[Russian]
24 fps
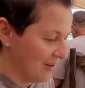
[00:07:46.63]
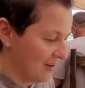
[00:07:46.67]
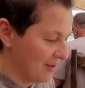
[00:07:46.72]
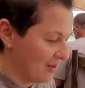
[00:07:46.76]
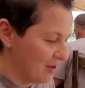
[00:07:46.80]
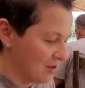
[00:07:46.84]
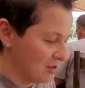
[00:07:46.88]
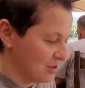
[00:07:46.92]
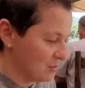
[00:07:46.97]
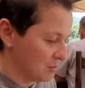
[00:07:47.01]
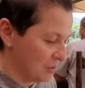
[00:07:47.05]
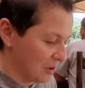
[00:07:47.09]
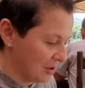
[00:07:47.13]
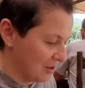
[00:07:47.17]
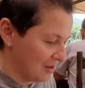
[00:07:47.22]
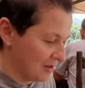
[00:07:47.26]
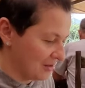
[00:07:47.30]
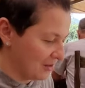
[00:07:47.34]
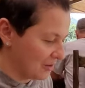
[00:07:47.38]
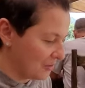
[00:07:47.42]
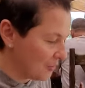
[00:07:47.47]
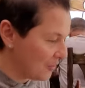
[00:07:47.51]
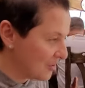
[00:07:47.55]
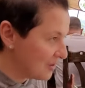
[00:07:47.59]
я не смогла.
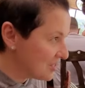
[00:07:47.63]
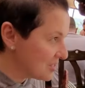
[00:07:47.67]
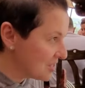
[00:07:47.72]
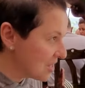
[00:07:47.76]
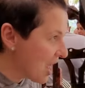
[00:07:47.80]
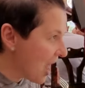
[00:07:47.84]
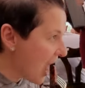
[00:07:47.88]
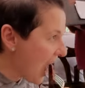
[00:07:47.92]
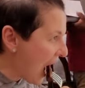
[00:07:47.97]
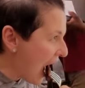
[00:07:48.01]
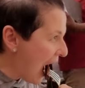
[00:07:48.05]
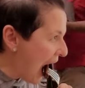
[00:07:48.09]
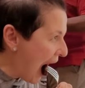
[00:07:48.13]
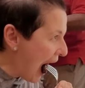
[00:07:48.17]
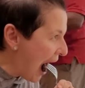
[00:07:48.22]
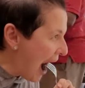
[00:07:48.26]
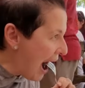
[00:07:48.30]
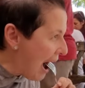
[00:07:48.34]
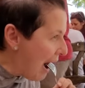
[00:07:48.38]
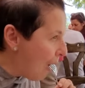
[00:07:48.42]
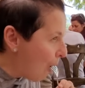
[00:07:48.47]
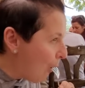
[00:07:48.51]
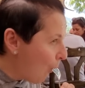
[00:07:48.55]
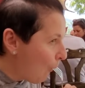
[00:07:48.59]
Ну, сейчас
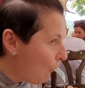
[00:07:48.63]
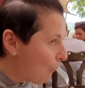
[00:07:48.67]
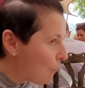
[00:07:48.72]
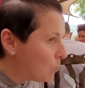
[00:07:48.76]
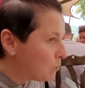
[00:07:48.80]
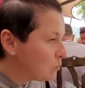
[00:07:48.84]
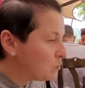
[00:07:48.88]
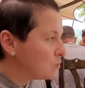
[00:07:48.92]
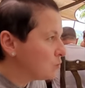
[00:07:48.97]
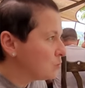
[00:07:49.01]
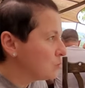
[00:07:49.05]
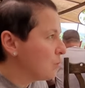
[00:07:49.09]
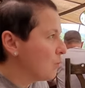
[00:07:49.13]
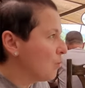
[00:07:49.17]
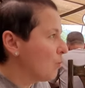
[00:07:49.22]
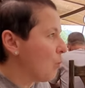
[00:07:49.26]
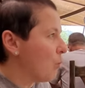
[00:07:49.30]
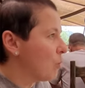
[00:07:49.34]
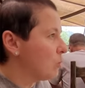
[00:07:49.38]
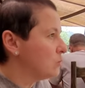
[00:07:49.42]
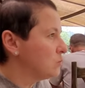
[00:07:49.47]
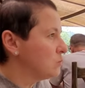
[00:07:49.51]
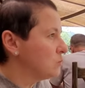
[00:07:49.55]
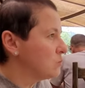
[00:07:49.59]
попробуем.
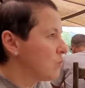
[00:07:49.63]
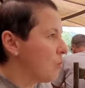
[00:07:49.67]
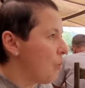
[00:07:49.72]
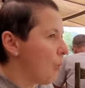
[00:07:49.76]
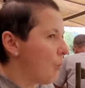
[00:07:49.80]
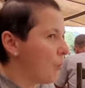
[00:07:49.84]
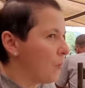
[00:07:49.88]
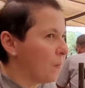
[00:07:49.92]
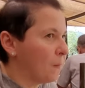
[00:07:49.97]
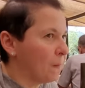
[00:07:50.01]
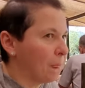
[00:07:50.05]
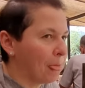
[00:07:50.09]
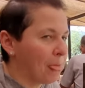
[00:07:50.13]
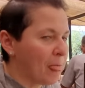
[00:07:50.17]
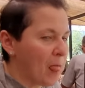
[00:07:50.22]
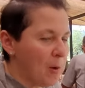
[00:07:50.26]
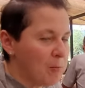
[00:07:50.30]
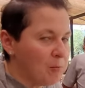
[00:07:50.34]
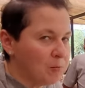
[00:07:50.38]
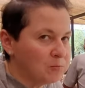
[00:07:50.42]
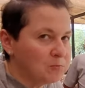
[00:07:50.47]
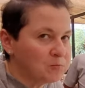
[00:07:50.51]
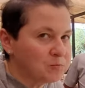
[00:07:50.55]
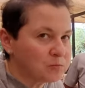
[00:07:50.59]
М-м-м.
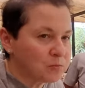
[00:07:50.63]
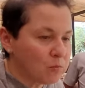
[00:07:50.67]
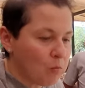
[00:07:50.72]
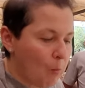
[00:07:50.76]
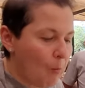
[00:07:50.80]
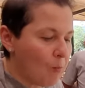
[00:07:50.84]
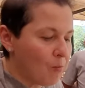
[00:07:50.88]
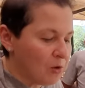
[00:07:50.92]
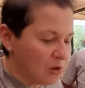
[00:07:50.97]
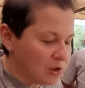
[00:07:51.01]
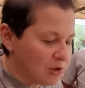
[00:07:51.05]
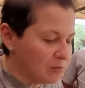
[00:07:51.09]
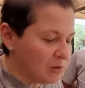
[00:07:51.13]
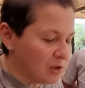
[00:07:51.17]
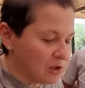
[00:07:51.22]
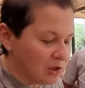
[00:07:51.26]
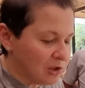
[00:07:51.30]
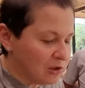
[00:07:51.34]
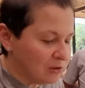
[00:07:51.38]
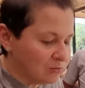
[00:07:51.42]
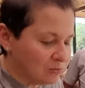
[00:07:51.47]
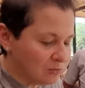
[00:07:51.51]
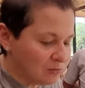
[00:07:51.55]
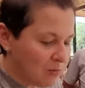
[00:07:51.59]
Это
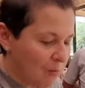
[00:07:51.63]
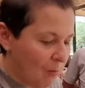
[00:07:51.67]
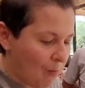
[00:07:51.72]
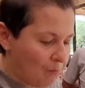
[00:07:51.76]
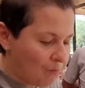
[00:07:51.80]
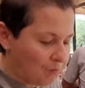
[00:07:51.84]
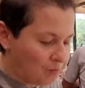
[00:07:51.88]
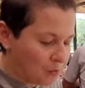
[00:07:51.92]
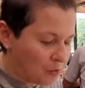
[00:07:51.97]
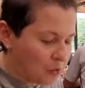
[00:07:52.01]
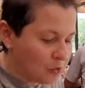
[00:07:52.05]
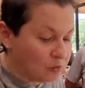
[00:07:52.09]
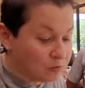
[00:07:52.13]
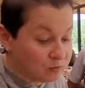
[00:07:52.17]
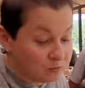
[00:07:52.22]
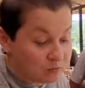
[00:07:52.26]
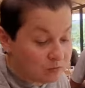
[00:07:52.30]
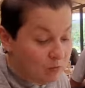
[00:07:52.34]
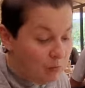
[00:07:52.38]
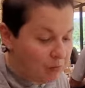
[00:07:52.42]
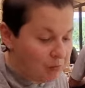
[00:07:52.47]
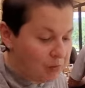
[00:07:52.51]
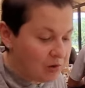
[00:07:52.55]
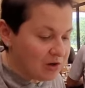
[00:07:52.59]
мягко. Вкусно, ну, да?
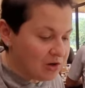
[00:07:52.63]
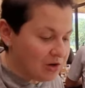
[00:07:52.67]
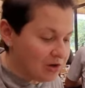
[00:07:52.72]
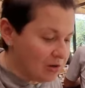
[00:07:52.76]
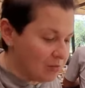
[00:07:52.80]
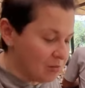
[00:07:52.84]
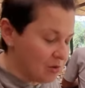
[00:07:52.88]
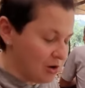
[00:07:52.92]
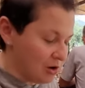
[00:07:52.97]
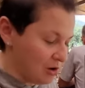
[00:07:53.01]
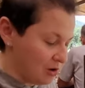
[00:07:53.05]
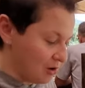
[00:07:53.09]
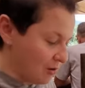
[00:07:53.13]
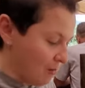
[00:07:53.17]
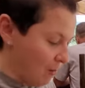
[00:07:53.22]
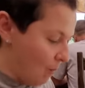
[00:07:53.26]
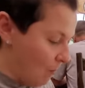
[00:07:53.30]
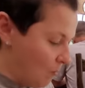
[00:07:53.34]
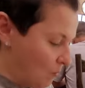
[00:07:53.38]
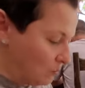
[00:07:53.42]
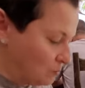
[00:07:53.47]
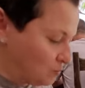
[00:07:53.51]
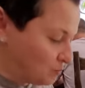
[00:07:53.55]
Ну, слушай, ну, ну молодцы